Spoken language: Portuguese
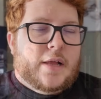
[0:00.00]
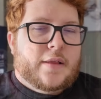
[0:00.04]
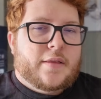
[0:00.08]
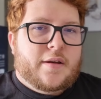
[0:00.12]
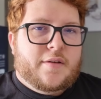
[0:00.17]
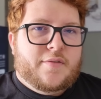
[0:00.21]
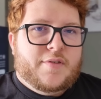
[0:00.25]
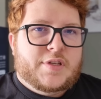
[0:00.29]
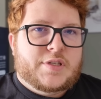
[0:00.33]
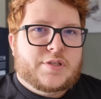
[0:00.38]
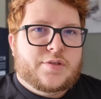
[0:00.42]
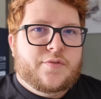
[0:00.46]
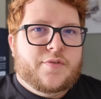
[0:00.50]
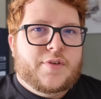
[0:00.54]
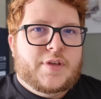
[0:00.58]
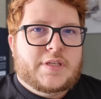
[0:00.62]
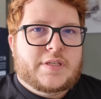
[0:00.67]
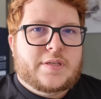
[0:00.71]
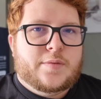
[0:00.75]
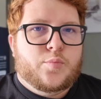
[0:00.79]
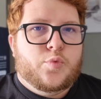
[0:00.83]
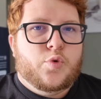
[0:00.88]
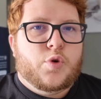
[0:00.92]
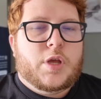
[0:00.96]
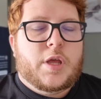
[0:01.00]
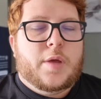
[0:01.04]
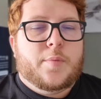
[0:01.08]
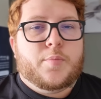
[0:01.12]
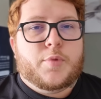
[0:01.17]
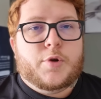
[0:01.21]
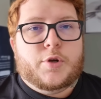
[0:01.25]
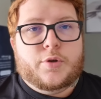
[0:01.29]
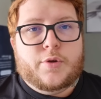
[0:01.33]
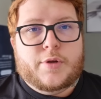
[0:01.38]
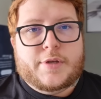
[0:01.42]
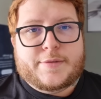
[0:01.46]
através do Facebook
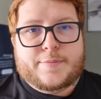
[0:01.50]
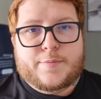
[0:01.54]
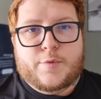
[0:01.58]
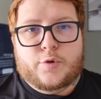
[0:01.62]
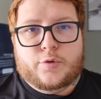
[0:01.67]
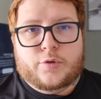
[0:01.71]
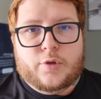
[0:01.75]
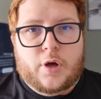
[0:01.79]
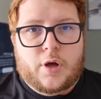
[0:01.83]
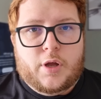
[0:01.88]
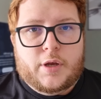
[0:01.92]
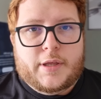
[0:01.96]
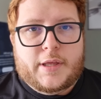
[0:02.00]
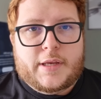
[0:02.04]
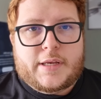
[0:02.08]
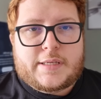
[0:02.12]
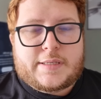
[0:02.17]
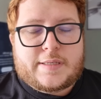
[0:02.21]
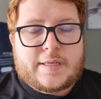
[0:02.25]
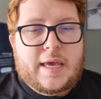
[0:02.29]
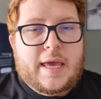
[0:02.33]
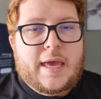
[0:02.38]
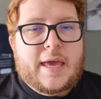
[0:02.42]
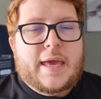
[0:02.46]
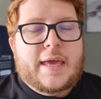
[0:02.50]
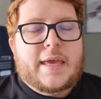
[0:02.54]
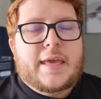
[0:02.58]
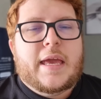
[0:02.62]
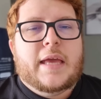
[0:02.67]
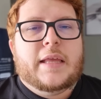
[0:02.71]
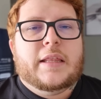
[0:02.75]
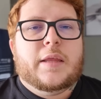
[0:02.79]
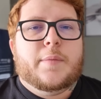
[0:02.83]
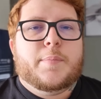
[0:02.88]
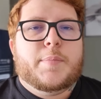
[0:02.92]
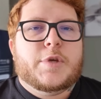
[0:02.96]
por 2 mil dólares e
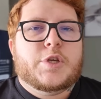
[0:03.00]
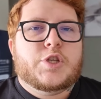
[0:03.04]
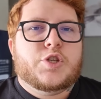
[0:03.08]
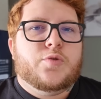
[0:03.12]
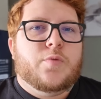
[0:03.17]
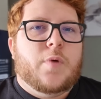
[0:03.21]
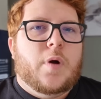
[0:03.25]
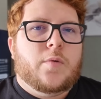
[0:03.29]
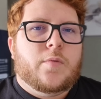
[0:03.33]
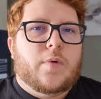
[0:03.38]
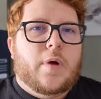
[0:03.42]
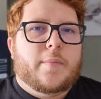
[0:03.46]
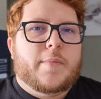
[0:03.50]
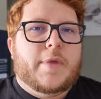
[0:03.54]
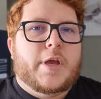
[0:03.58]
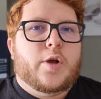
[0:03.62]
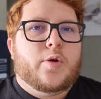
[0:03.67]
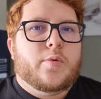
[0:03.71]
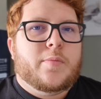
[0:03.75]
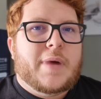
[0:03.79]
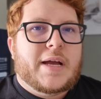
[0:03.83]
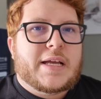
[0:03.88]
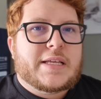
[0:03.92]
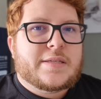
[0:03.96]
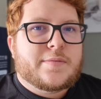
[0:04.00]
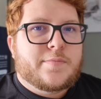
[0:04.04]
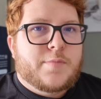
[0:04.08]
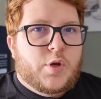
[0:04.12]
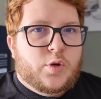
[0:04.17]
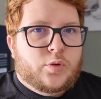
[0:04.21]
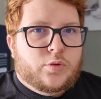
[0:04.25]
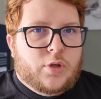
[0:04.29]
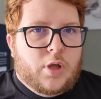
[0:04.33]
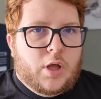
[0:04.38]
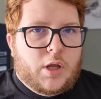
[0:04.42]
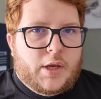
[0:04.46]
ainda pediu a um amigo mais mil
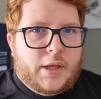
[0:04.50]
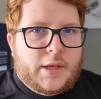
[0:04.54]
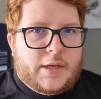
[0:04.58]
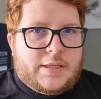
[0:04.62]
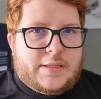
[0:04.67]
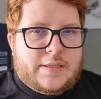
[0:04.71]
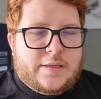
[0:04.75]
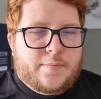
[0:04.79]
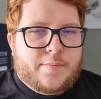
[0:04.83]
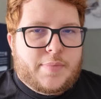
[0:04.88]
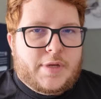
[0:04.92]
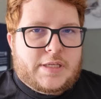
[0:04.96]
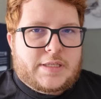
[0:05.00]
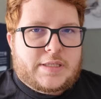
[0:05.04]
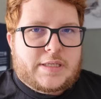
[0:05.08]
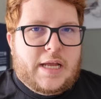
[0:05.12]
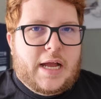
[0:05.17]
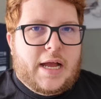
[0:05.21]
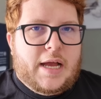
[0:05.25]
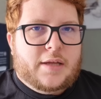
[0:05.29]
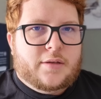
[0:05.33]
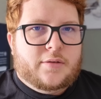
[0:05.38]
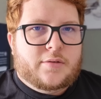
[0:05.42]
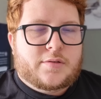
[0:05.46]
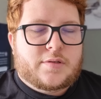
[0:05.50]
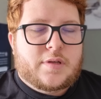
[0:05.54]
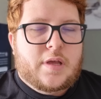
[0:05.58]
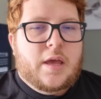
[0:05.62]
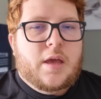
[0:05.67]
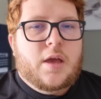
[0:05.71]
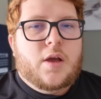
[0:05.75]
dólares emprestados,